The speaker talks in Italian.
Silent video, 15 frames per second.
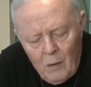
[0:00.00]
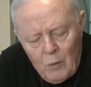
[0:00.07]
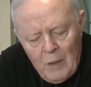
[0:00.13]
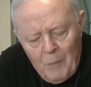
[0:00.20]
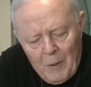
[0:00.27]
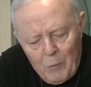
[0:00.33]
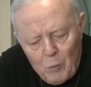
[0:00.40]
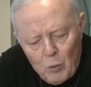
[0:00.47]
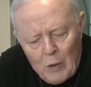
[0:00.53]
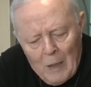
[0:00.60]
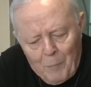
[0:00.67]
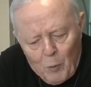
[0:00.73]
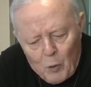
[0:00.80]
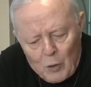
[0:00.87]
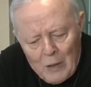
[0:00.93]
Quindi prima di
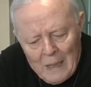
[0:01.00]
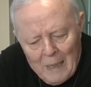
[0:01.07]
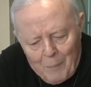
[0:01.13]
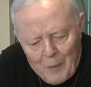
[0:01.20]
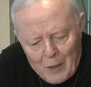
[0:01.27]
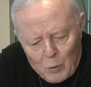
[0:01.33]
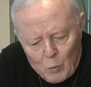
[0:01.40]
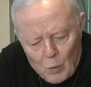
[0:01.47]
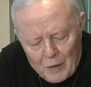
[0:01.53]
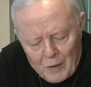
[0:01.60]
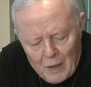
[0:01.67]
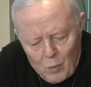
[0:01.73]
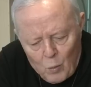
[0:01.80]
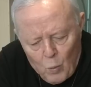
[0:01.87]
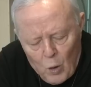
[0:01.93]
tutto l'apertura
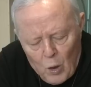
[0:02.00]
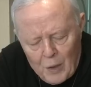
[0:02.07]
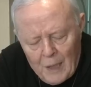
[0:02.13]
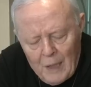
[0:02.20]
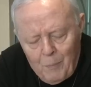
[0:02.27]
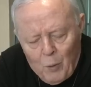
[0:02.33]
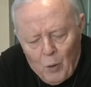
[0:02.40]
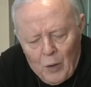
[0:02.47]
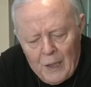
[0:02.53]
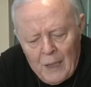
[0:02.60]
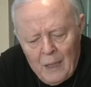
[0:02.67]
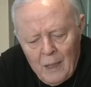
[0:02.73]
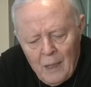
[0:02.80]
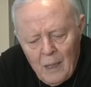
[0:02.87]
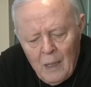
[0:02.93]
del cuore e
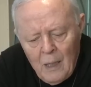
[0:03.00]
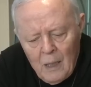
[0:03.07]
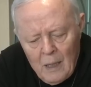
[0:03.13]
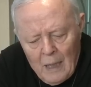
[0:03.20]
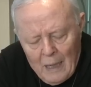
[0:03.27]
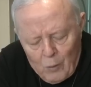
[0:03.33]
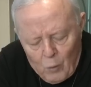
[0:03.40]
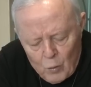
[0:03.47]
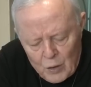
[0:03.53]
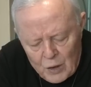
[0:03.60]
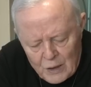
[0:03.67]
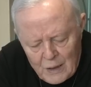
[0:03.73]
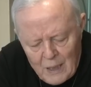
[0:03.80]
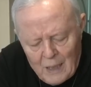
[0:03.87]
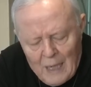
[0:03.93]
poi
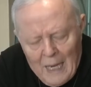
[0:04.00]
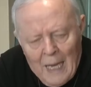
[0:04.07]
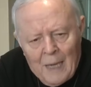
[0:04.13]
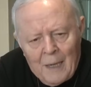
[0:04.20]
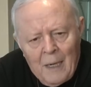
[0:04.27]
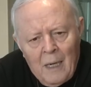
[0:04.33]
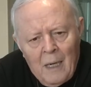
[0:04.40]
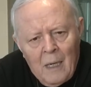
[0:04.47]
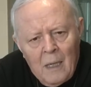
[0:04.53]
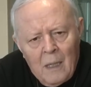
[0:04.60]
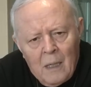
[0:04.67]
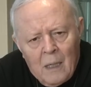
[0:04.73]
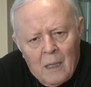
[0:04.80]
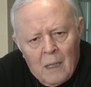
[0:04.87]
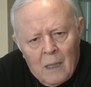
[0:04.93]
considerare
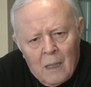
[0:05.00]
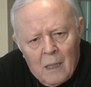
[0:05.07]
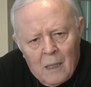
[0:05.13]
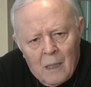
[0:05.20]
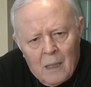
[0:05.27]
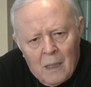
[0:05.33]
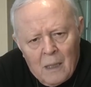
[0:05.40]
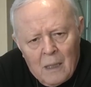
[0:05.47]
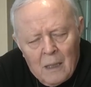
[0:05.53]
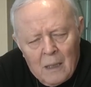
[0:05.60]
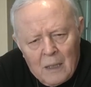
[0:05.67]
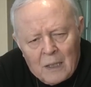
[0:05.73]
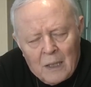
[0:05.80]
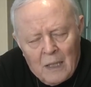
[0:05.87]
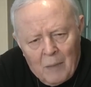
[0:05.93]
eh,
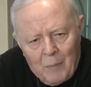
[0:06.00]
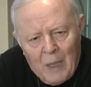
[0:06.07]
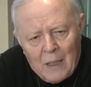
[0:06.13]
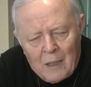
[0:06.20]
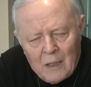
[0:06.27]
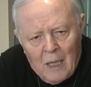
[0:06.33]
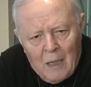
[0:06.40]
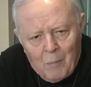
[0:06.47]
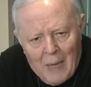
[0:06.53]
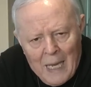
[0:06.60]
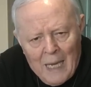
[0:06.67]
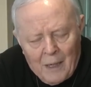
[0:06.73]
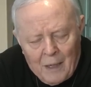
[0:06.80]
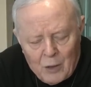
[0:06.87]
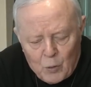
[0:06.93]
i sedimenti del
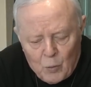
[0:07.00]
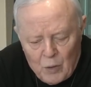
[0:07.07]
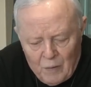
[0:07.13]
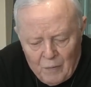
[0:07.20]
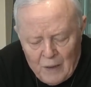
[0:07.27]
male, che sono i